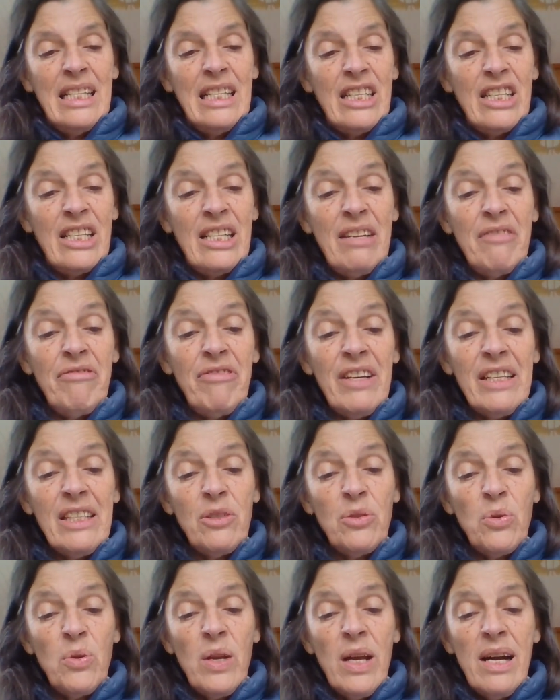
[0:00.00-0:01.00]
j'ai fait
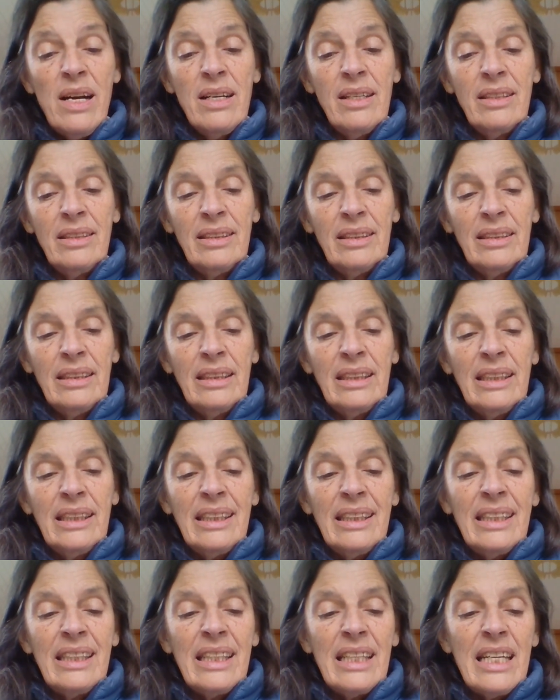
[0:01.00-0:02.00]
cela
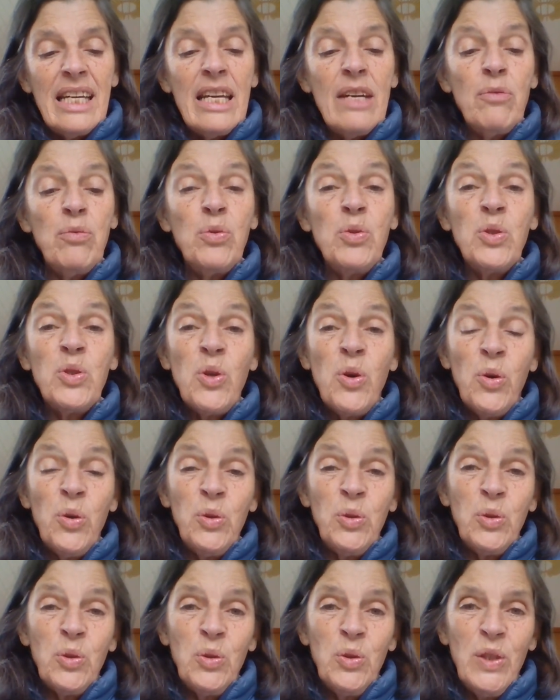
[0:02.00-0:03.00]
et vous en
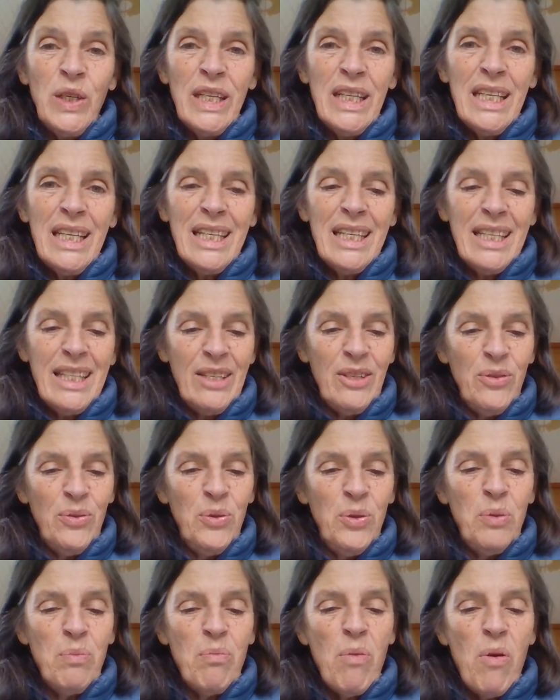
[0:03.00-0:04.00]
retenez
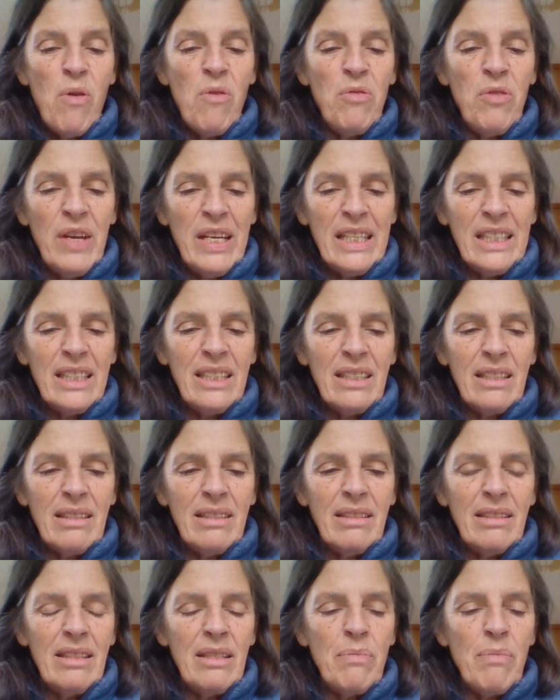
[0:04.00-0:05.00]
une mauvaise
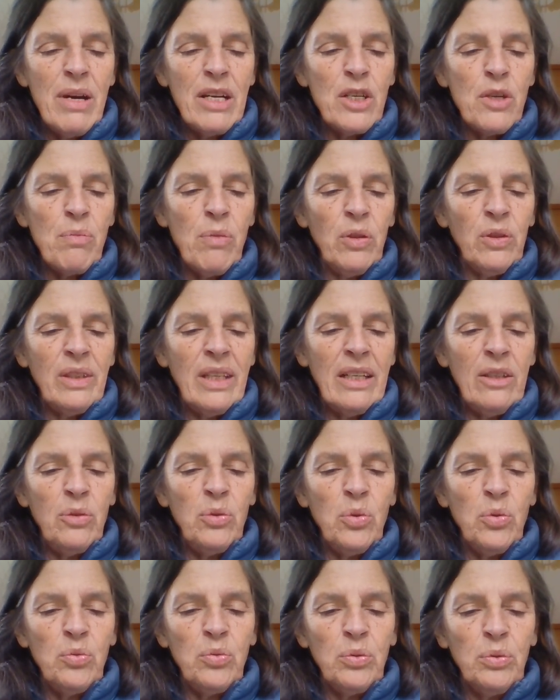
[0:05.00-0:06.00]
image mentale
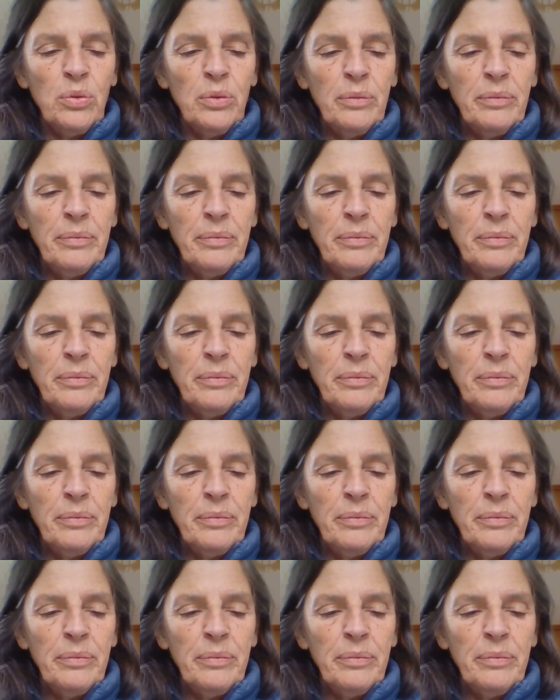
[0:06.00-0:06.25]
de vous.